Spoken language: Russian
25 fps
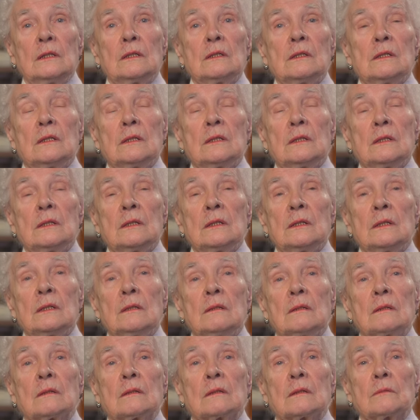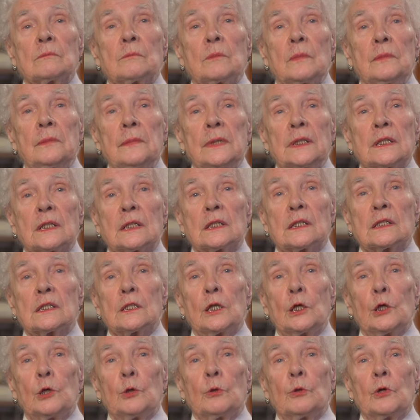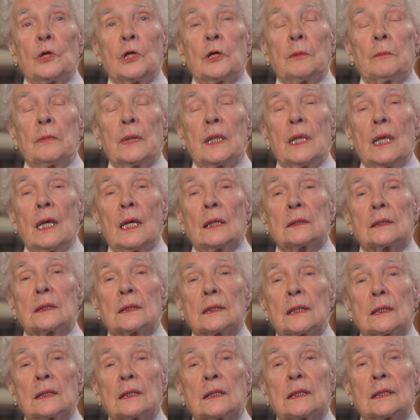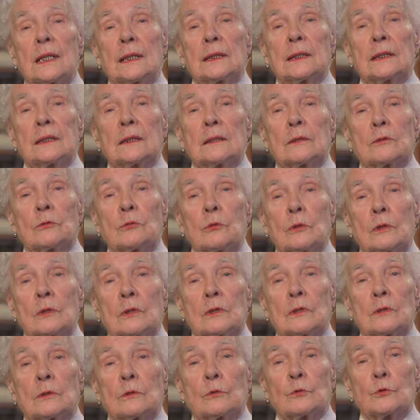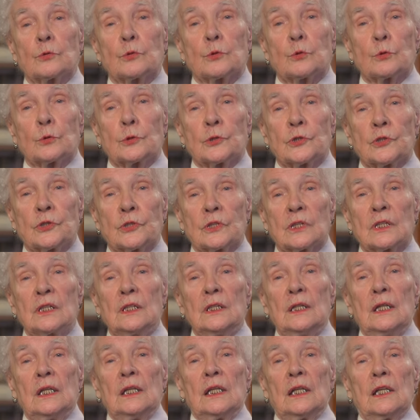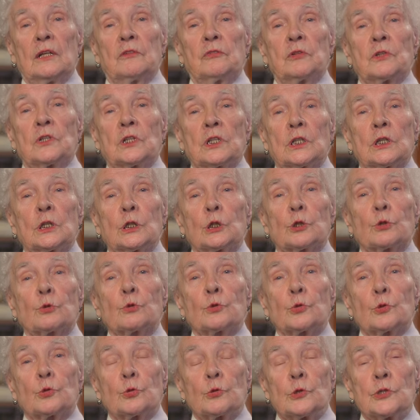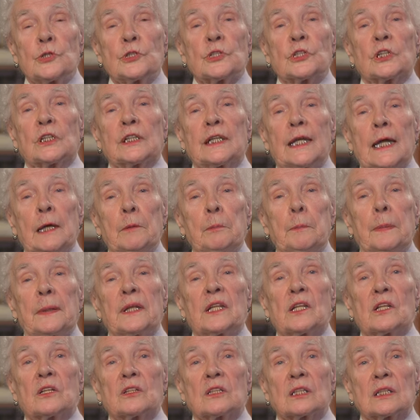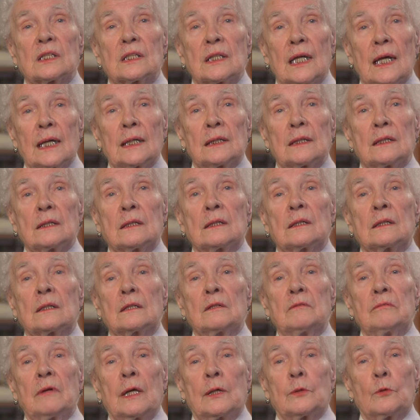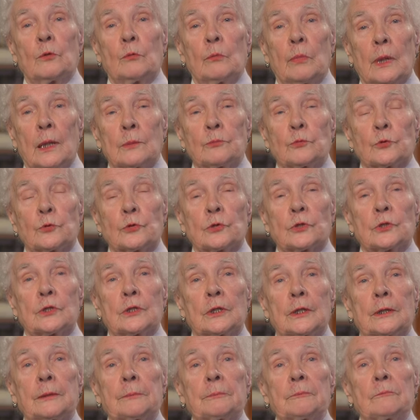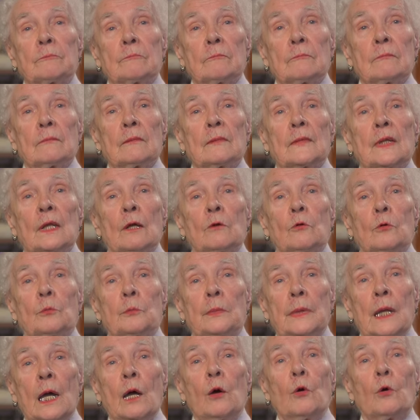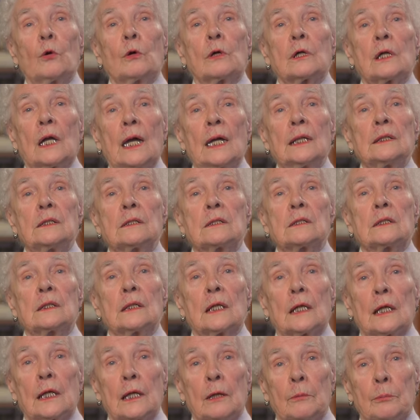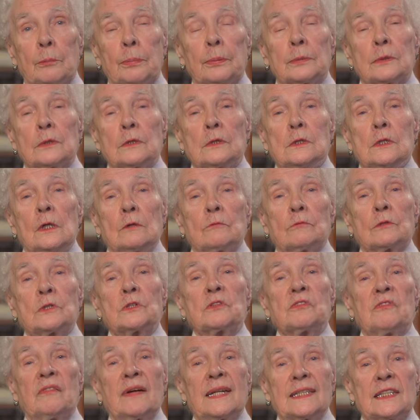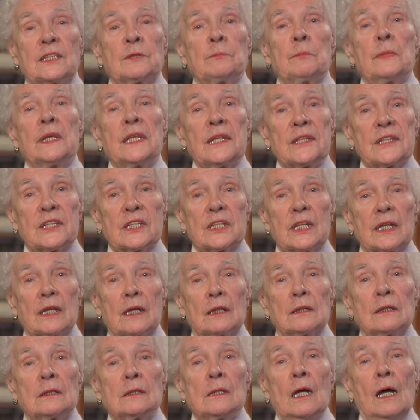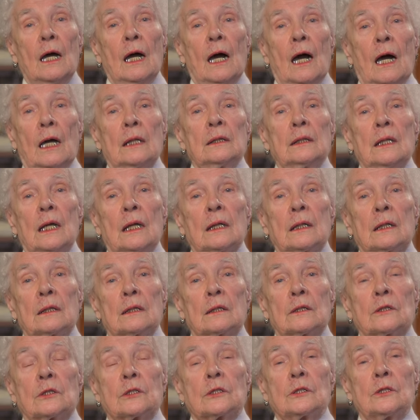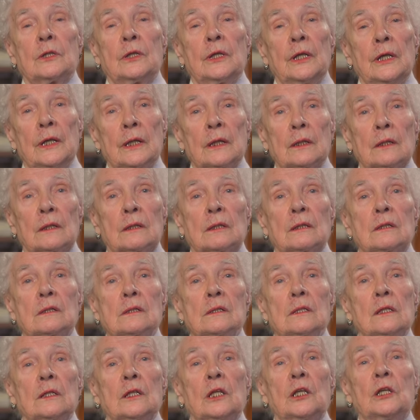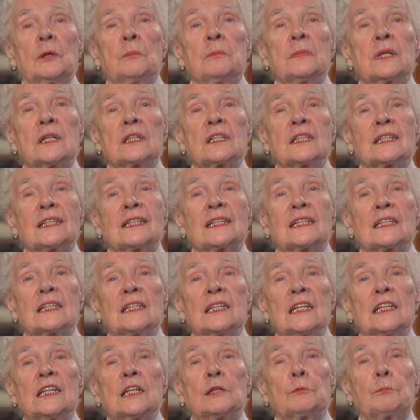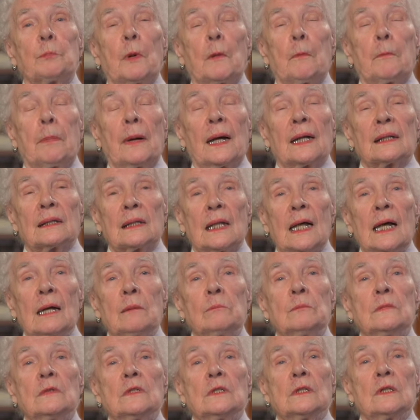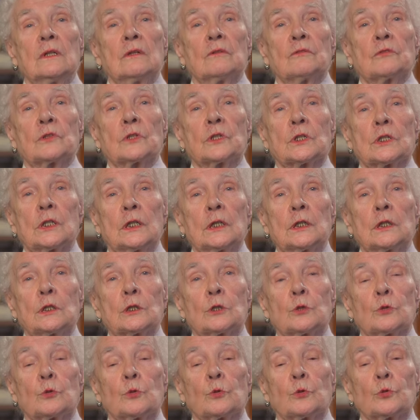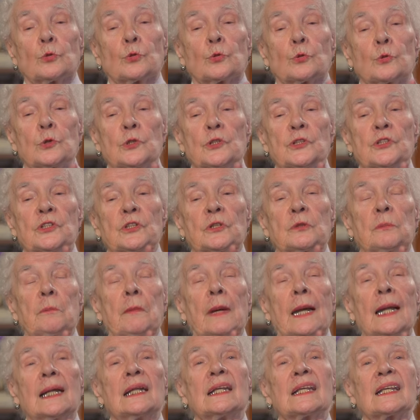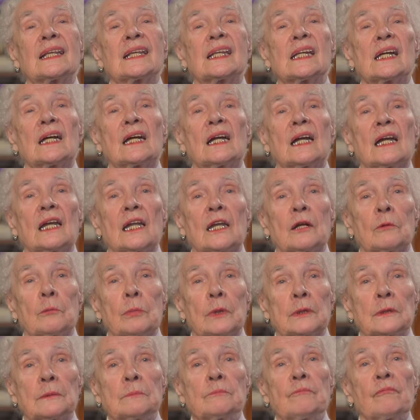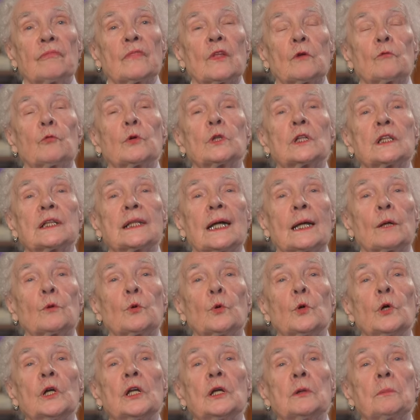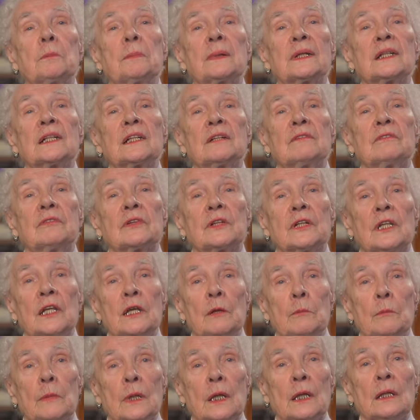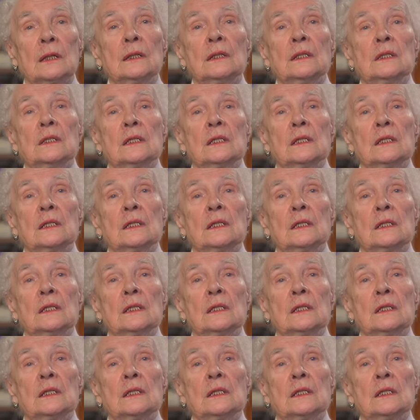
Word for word: И вместо ее и мне остался один только кусочек. И вот этот кусочек я принесла и говорю бабушке, у меня украли хлеб. Вот возьмите, она говорит, нет. И мы разделили пополам вот этот кусочек маленький хлеба. Вот такое было время.